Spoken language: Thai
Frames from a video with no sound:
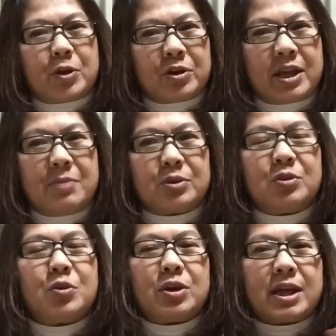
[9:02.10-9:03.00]
เป็นคนดีหมด
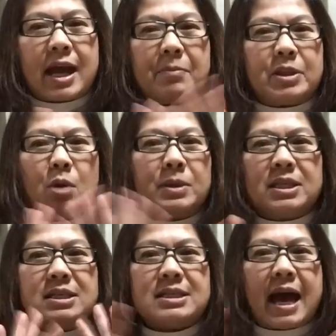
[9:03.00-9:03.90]
ทุกคนนะคะ ไม่ต้องมา
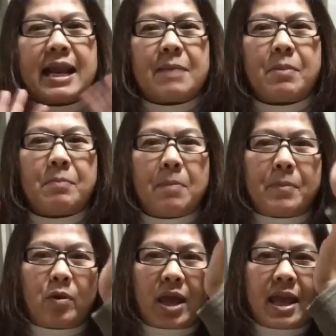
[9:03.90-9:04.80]
ถือสาอะไรป้าป้า
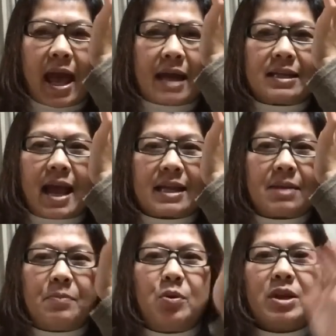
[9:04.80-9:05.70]
แป๋วแค่อยากอยาก
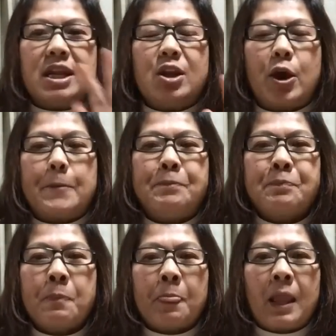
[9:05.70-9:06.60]
จะพูดนิดหน่อย
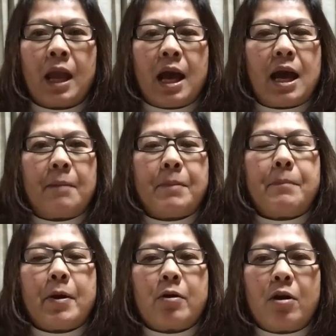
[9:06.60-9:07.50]
ป้า
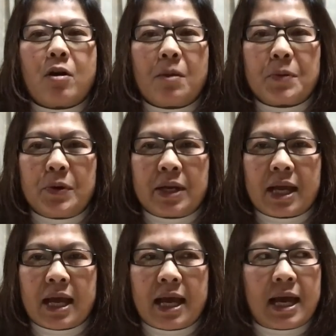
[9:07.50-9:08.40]
แป๋วขอขอบคุณ
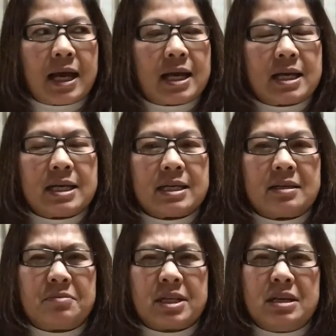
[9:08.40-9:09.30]
นะคะ
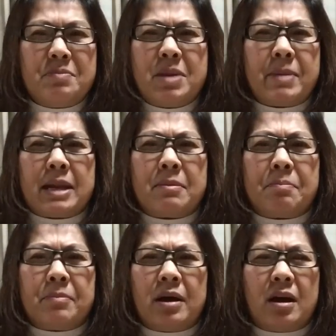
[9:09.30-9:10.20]
คือมีเม้น
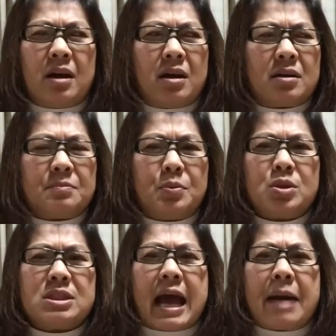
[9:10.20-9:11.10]
พู
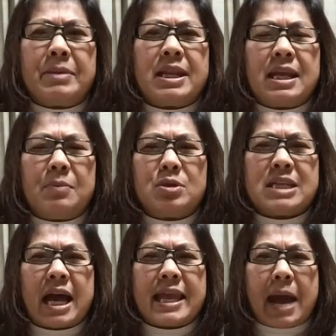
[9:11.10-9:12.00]
ดจาไม่ดีพูด
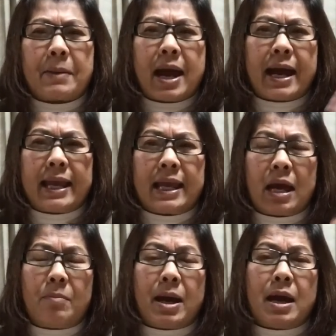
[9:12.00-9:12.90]
จาหยาบคาย
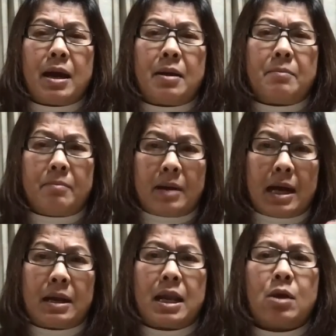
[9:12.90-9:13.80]
เข้ามามา
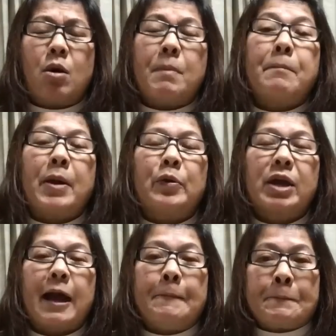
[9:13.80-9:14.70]
ในของป้าแป๋ว
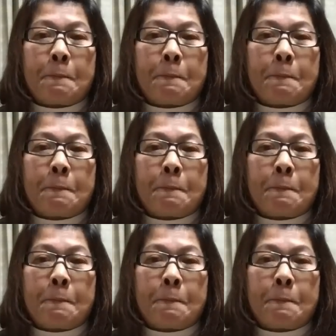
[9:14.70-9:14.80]
นะคะ